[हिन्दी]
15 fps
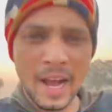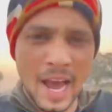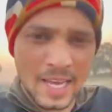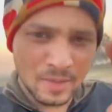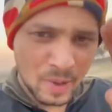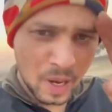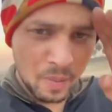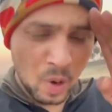
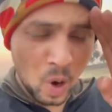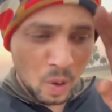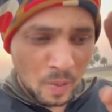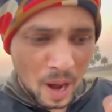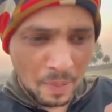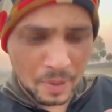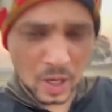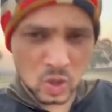मेरे ब्लॉग
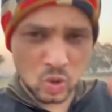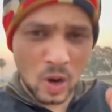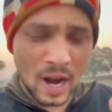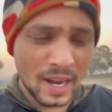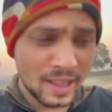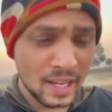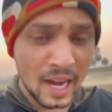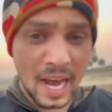में आपका
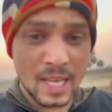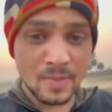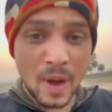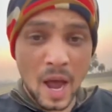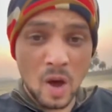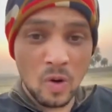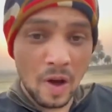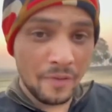स्वागत है गाइज मैं
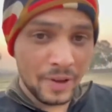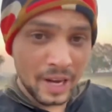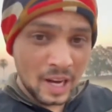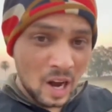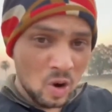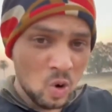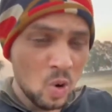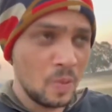आया हूँ
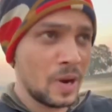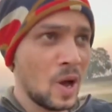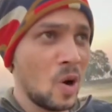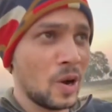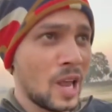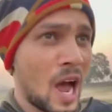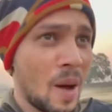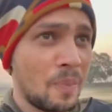अफ्रीका घूमने
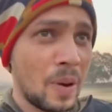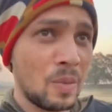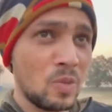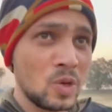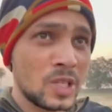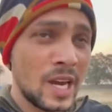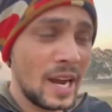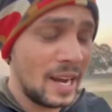और यहाँ पर
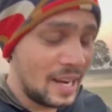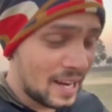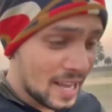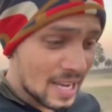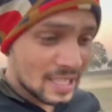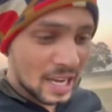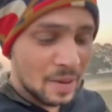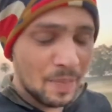मुझे
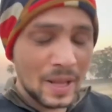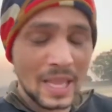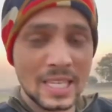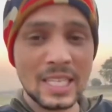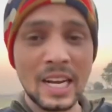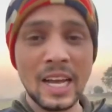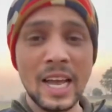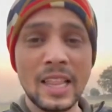इंडिया से ही पता
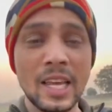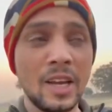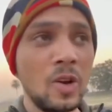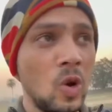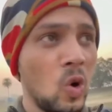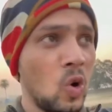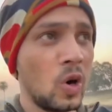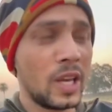चल गया था कि
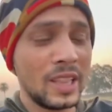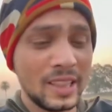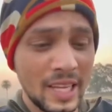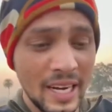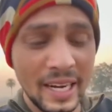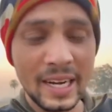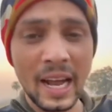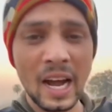लोगों की
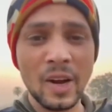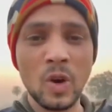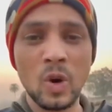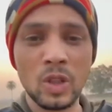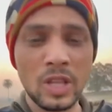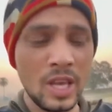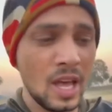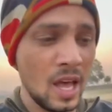तीन टांगे
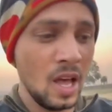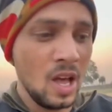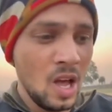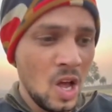होती हैं